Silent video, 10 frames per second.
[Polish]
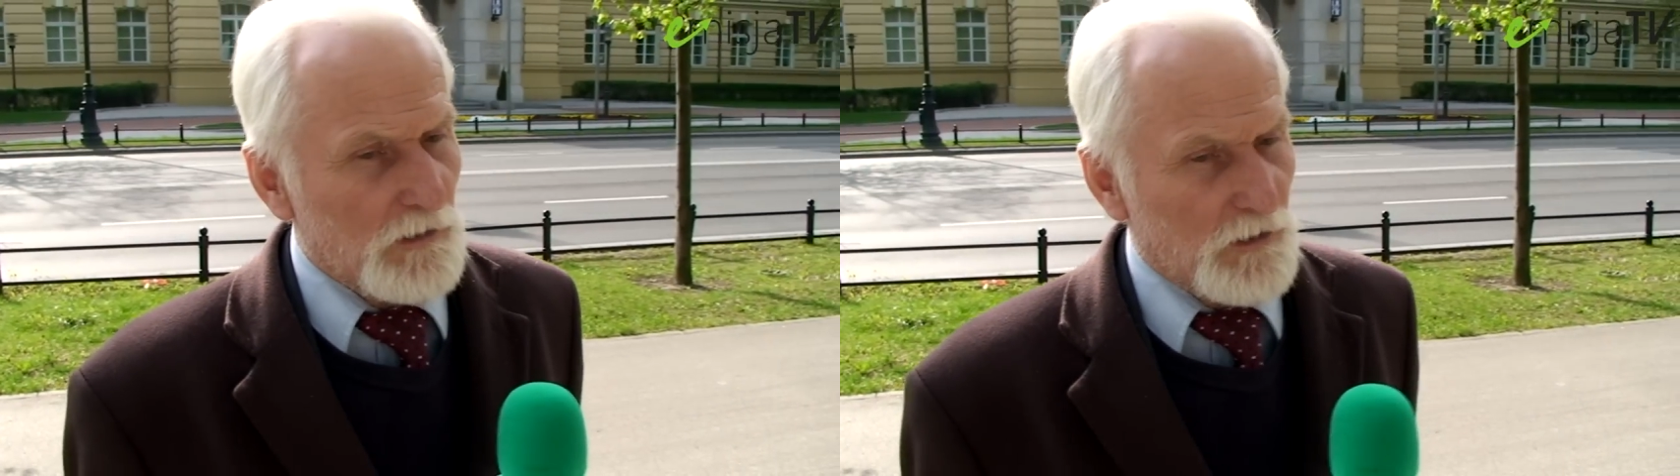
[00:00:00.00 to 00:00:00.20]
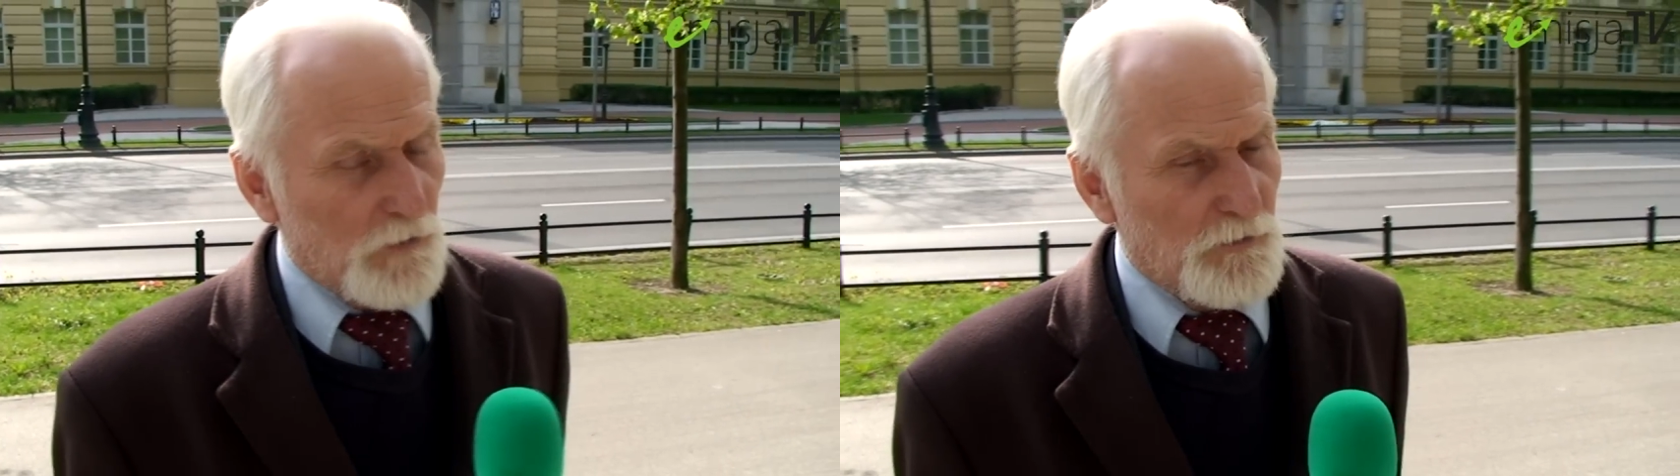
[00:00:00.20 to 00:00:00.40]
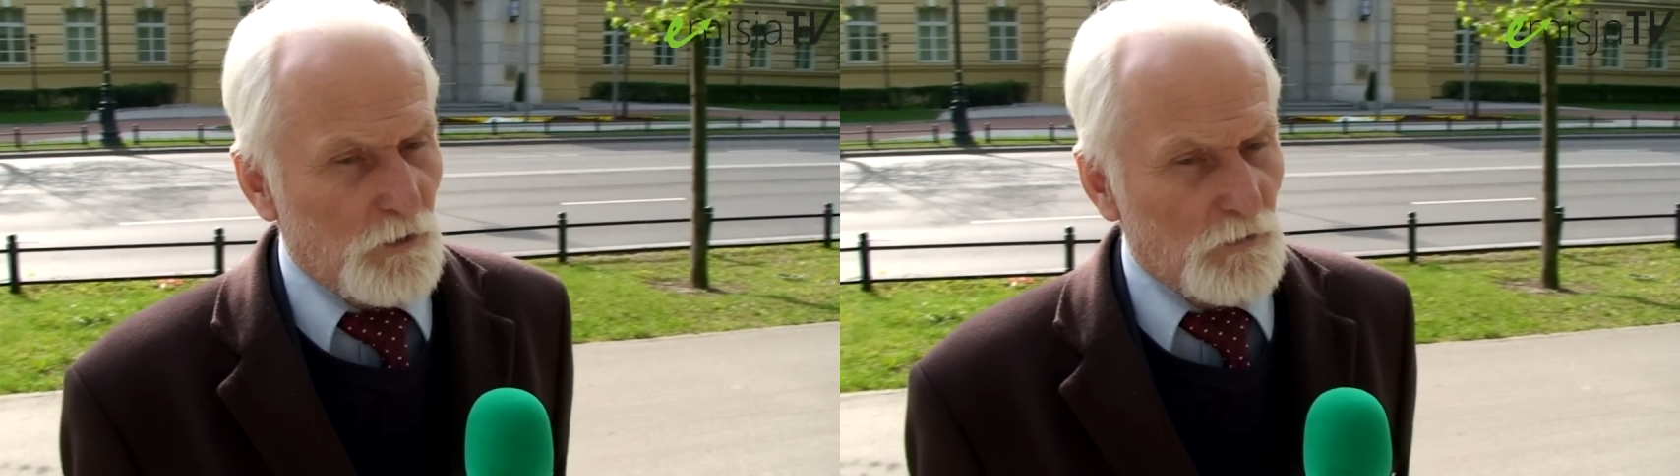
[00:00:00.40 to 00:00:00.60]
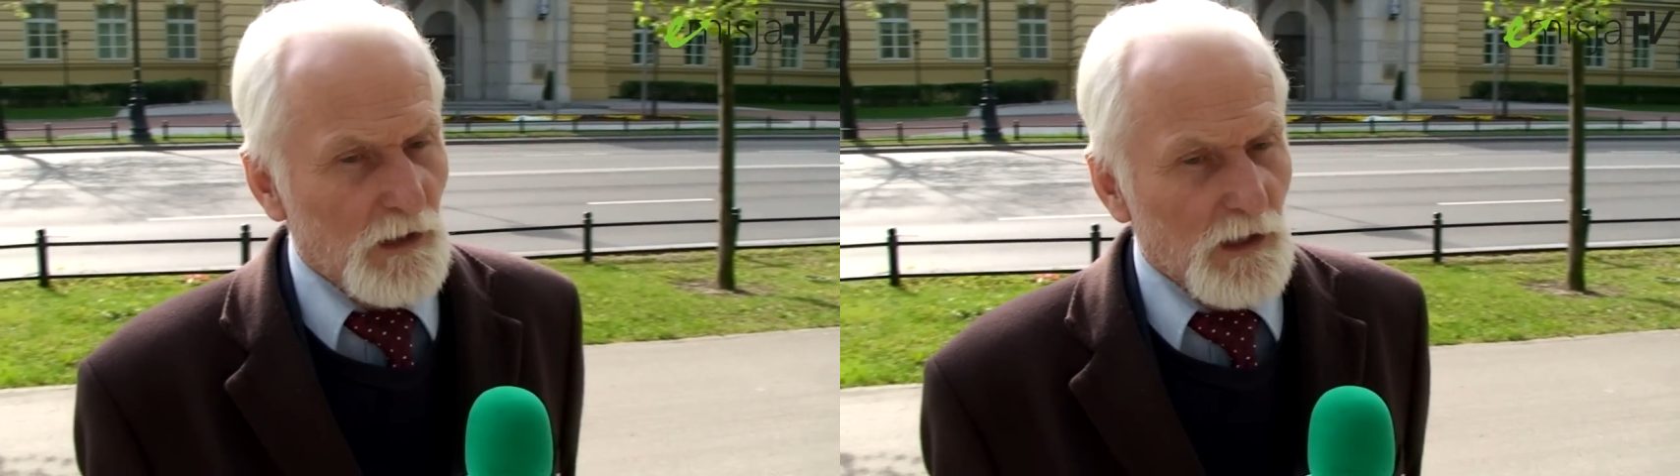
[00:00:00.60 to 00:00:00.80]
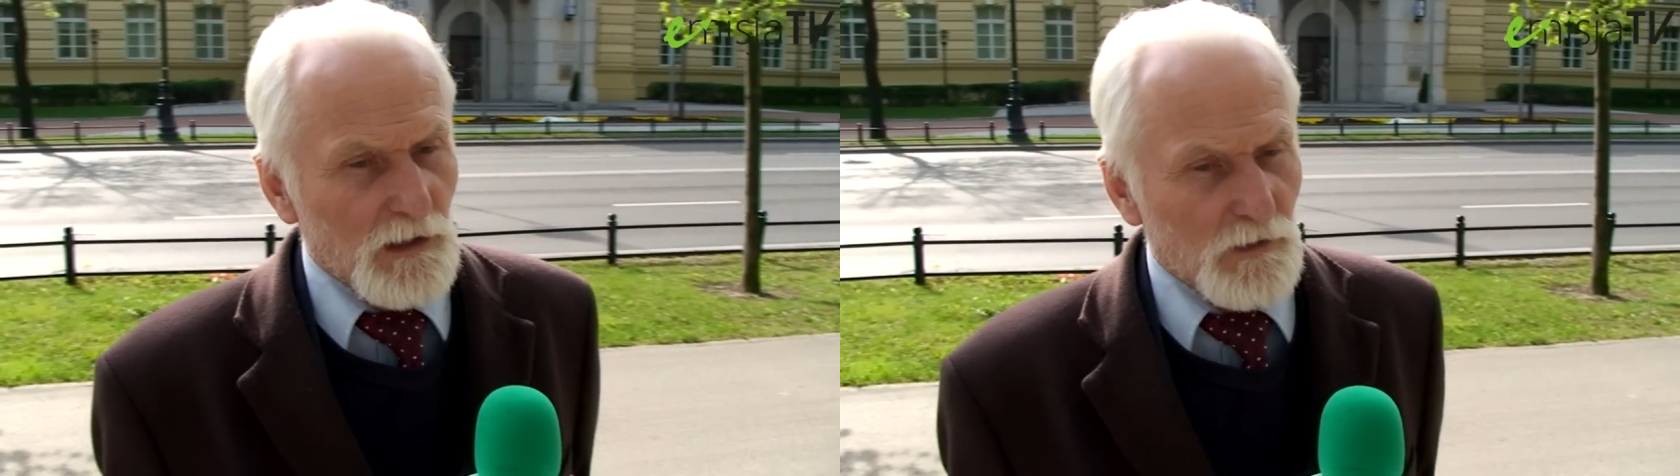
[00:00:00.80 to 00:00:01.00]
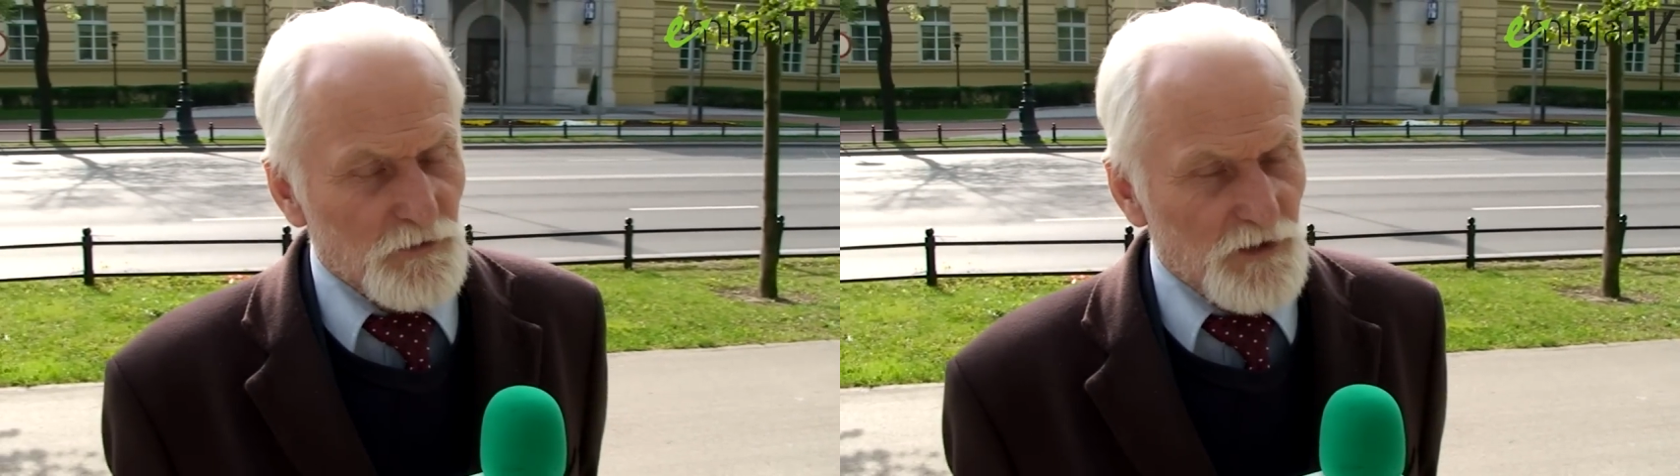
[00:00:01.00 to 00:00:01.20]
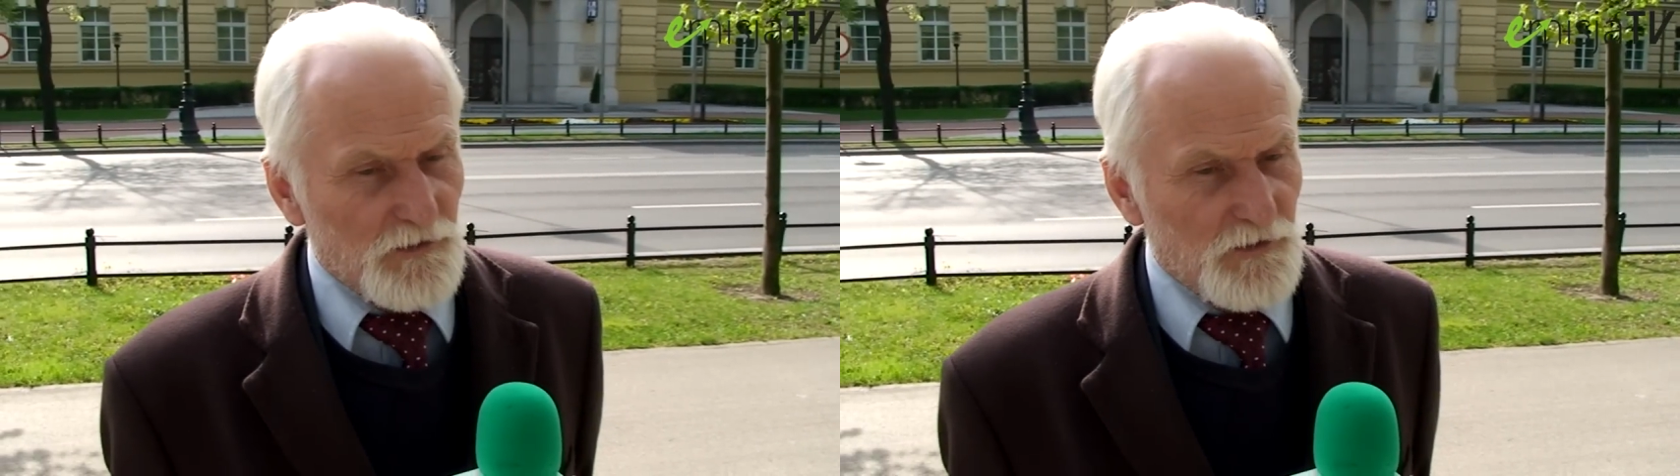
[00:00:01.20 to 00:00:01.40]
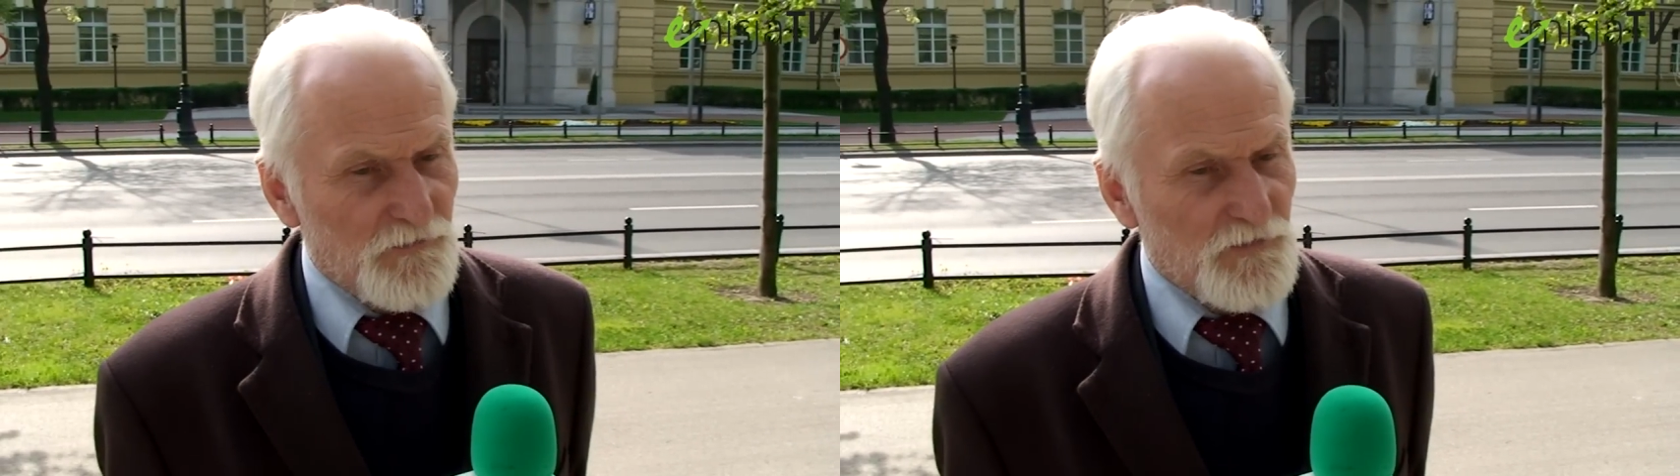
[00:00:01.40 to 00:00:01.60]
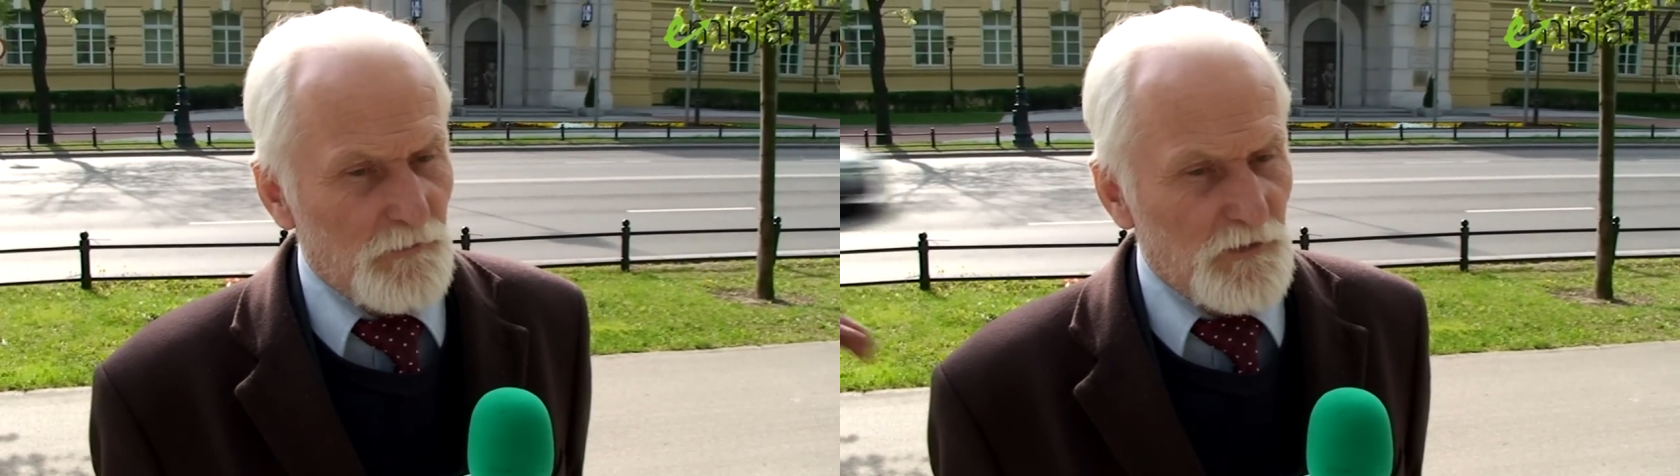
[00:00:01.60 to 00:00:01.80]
robią urzędnicy,